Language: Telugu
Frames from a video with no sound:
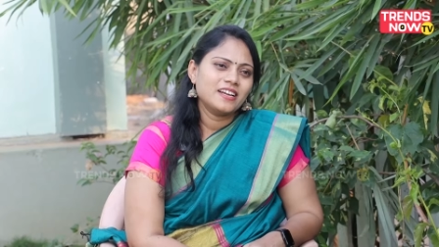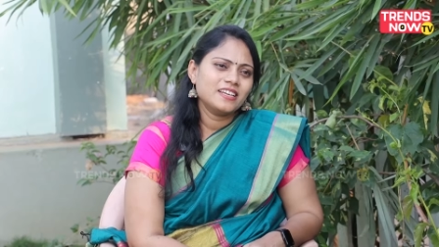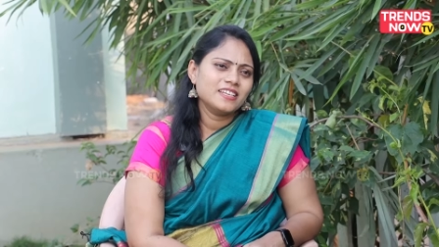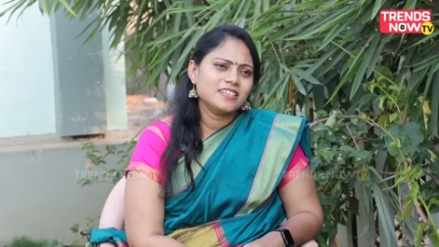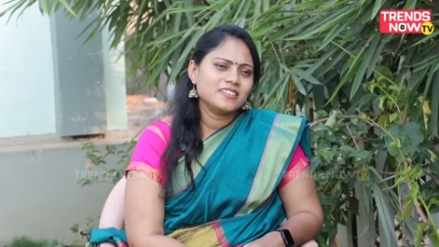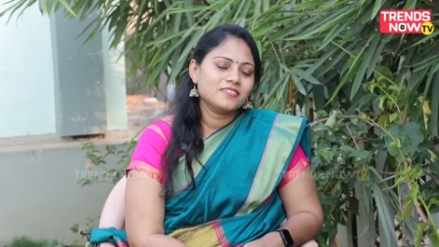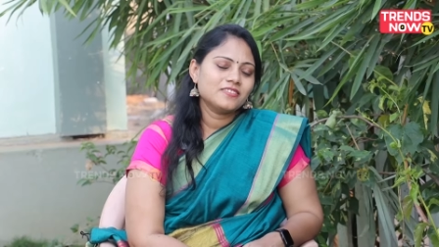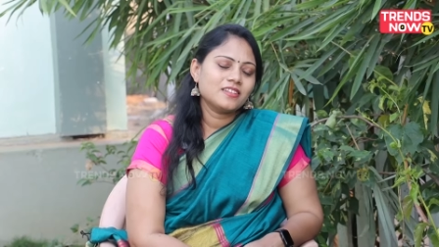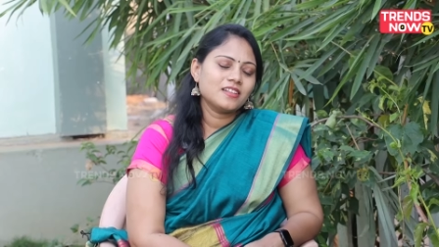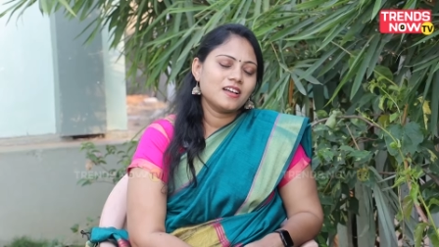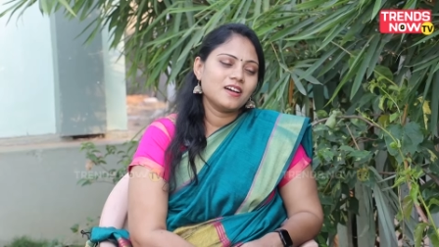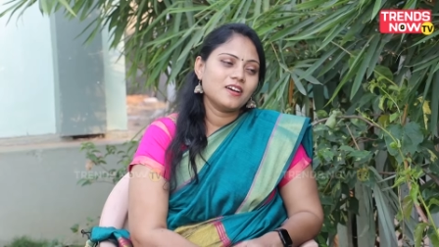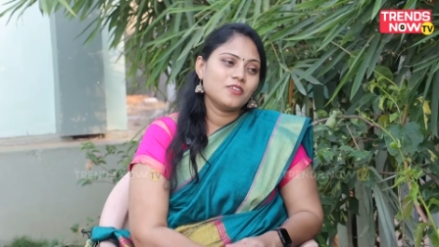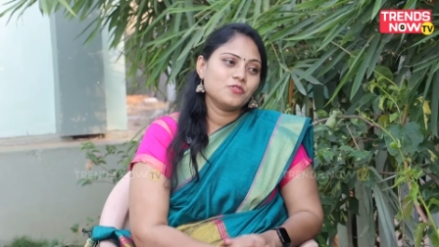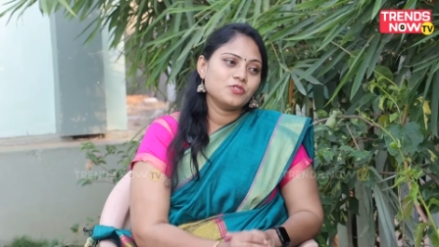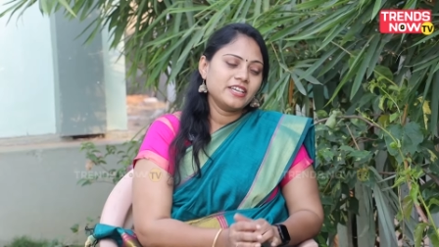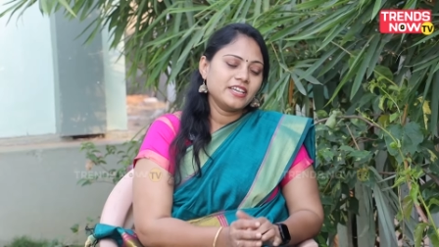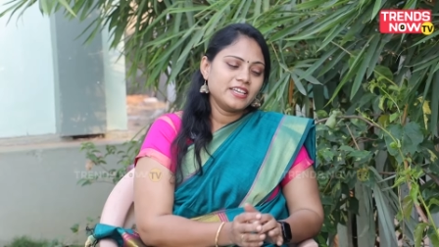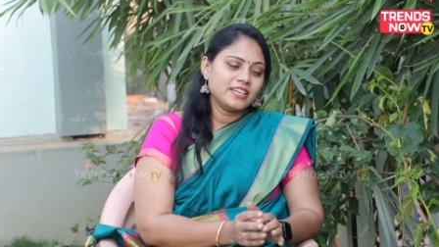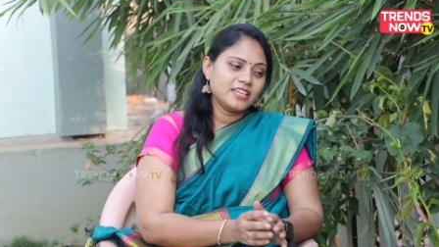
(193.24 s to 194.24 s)
అంటే
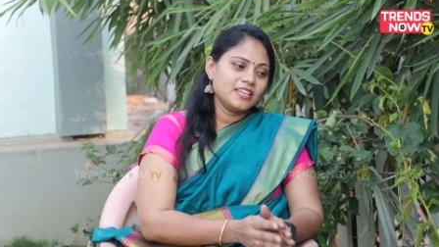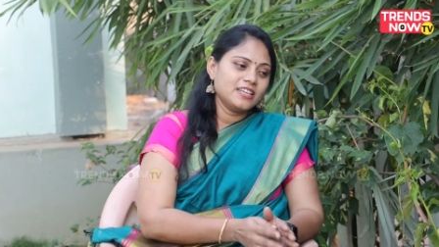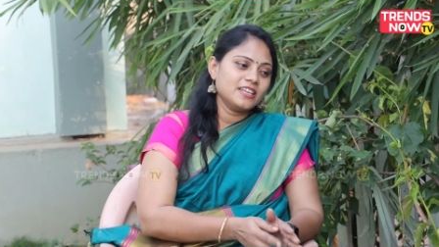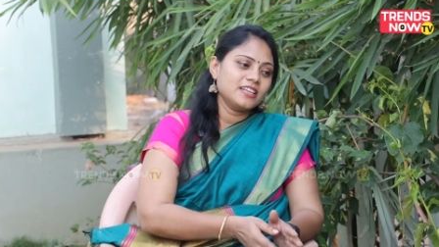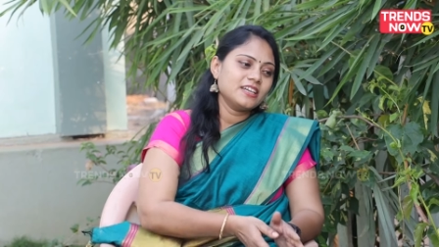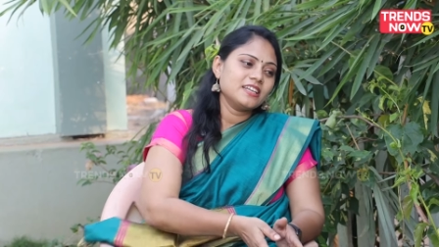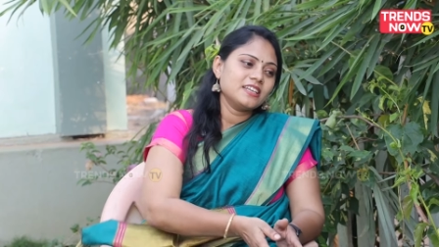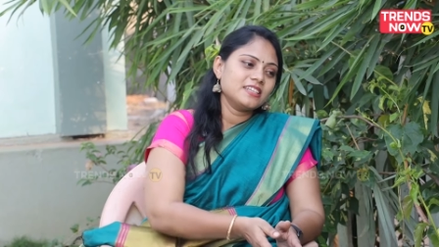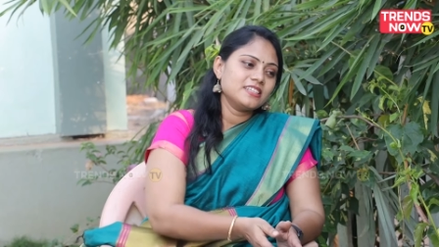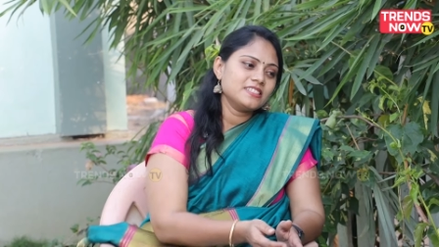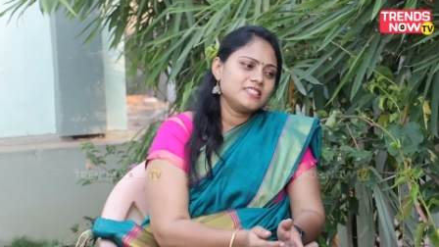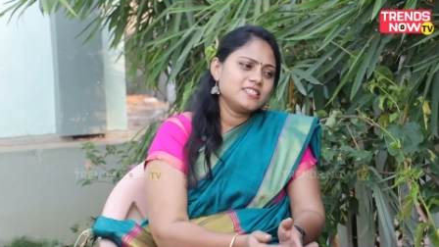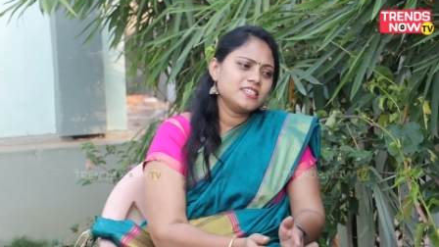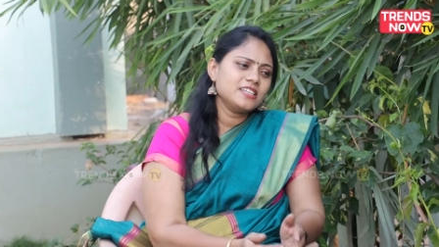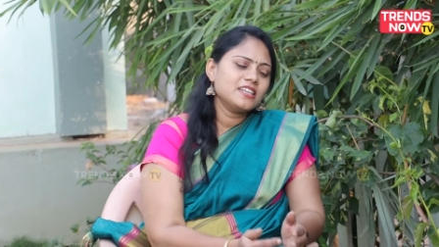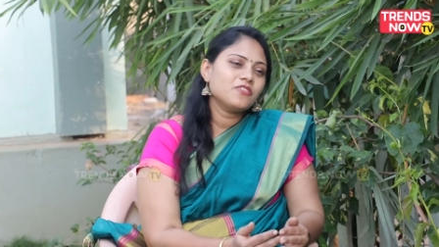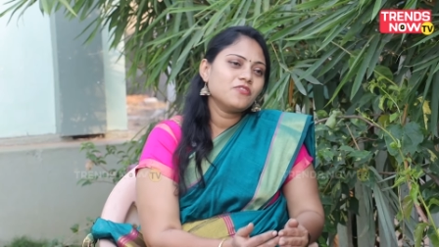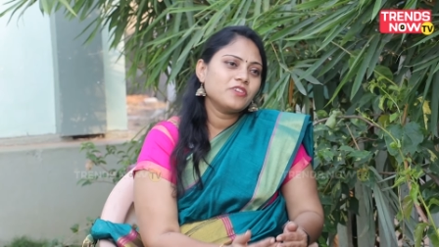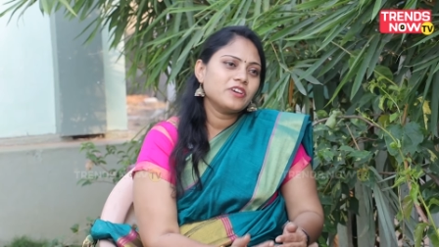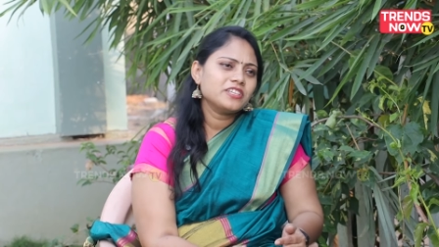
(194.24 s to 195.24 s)
ఉదయ కిరణ్ గారికి
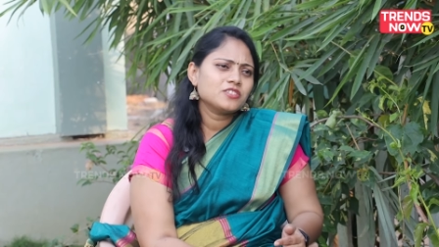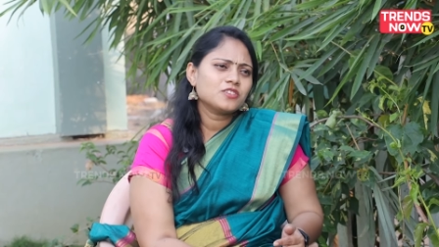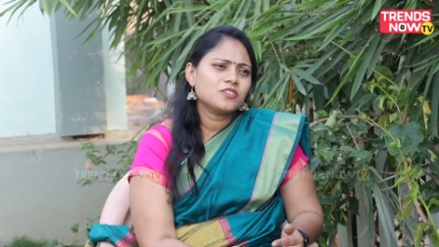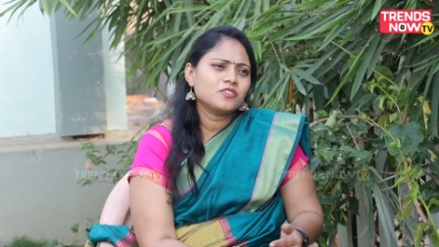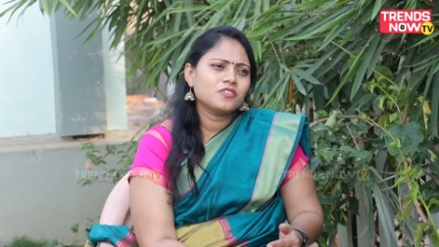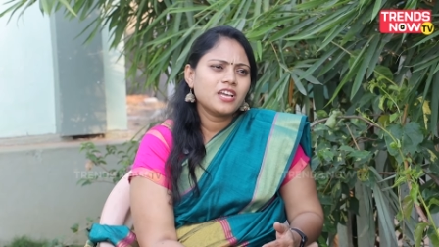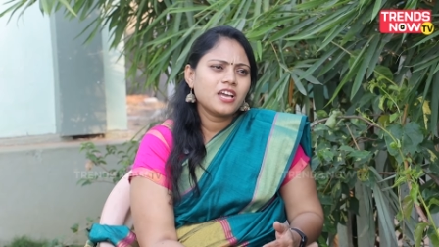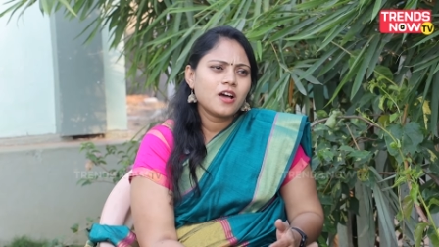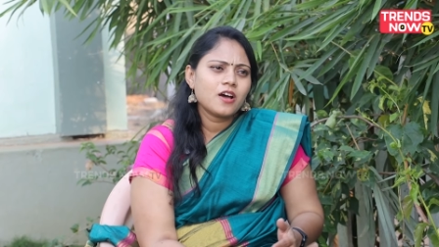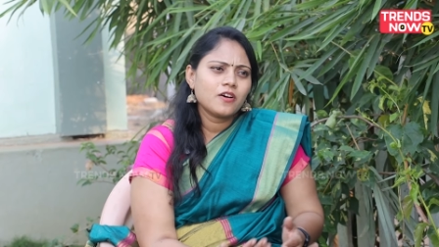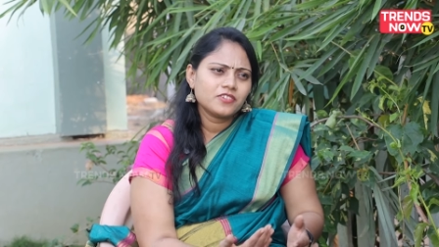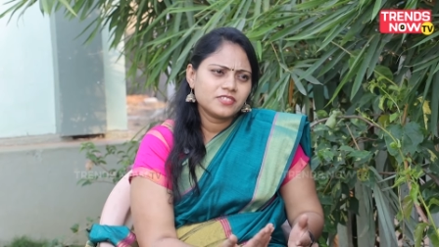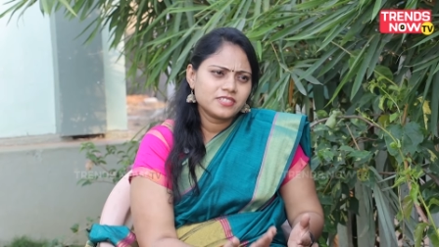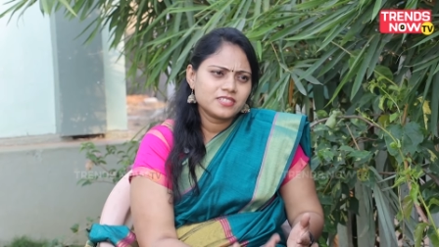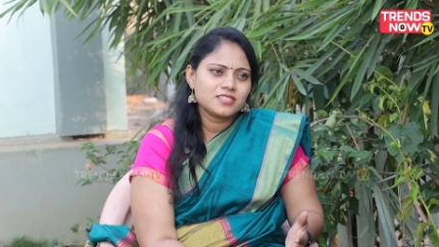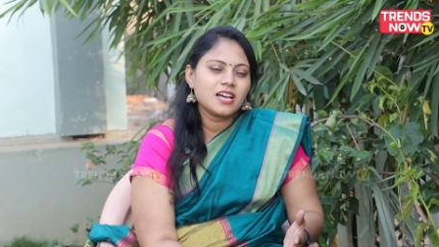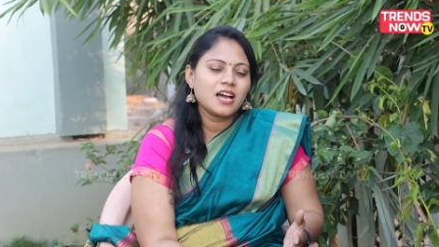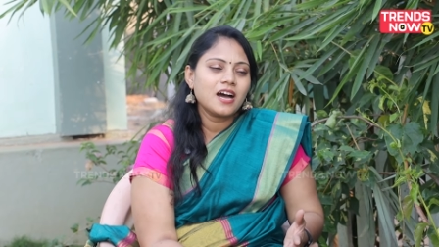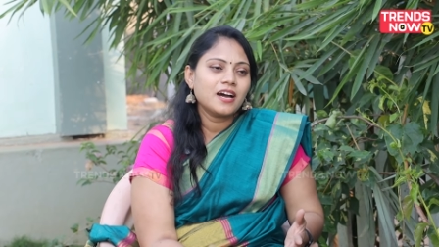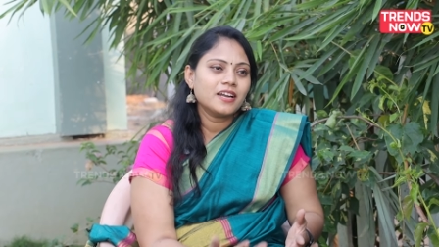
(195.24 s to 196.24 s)
చిన్న వయసులోనే ఆ
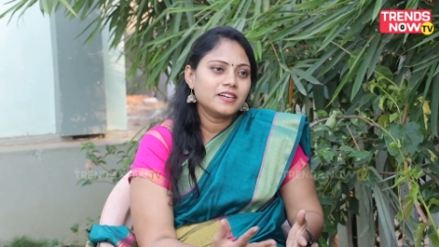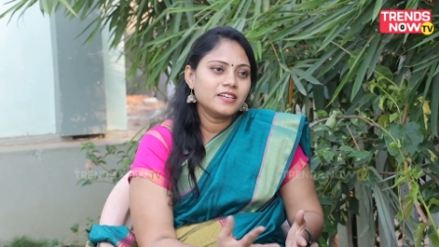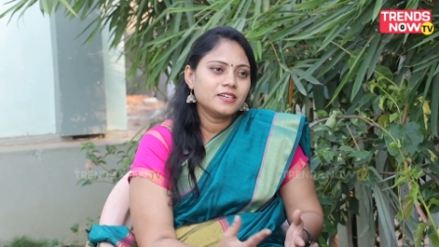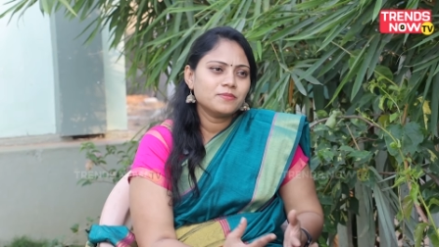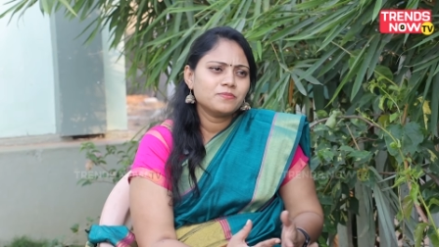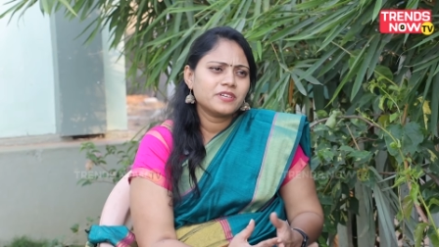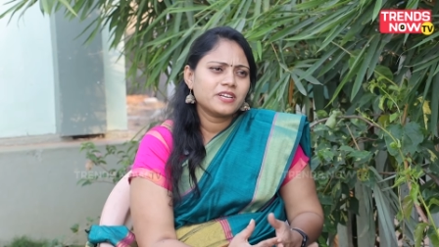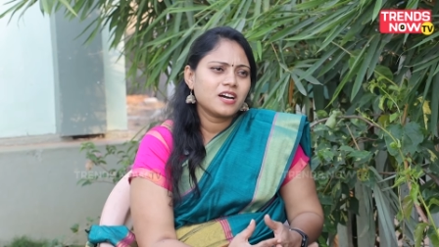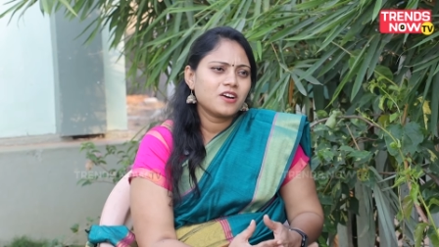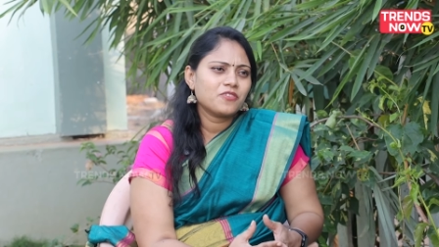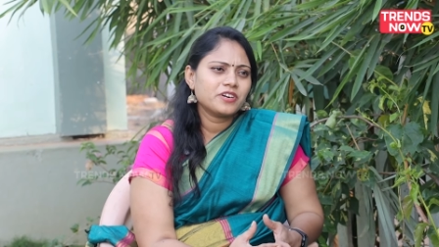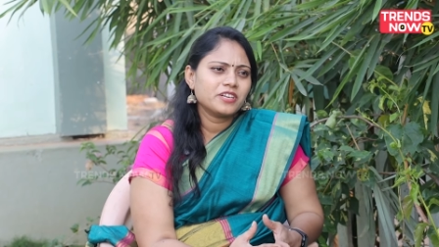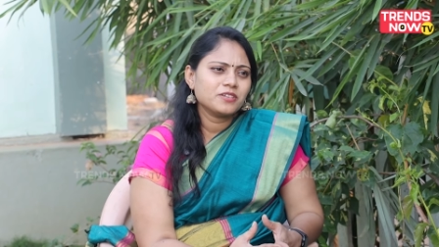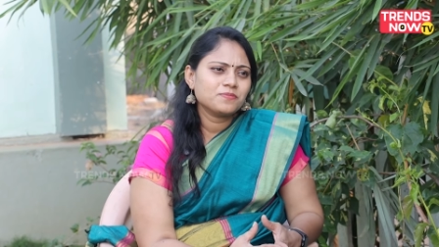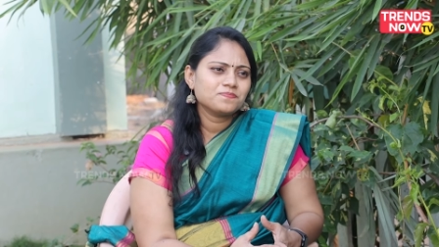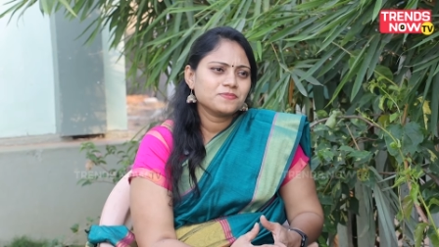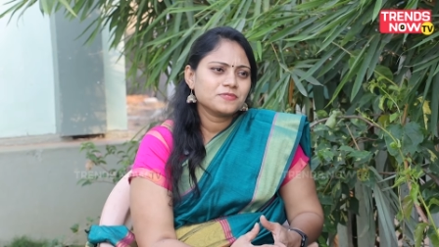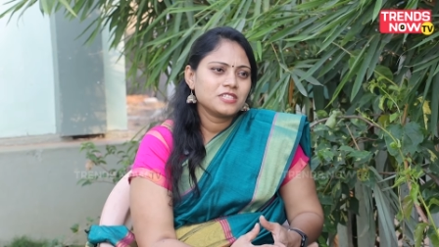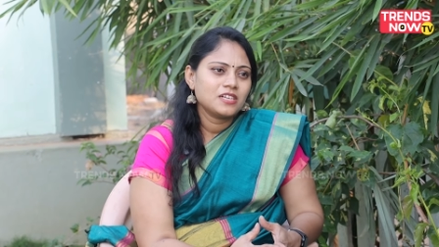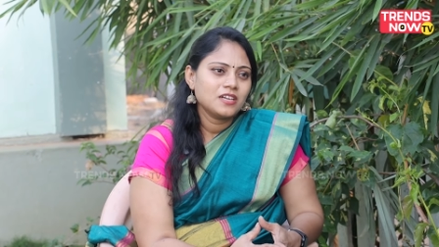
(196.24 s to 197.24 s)
స్టార్డమ్
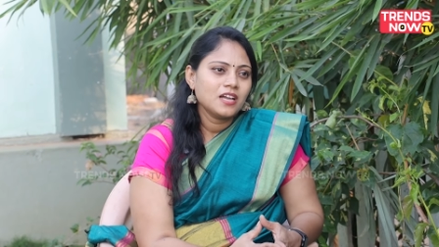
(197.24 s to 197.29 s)
రావడం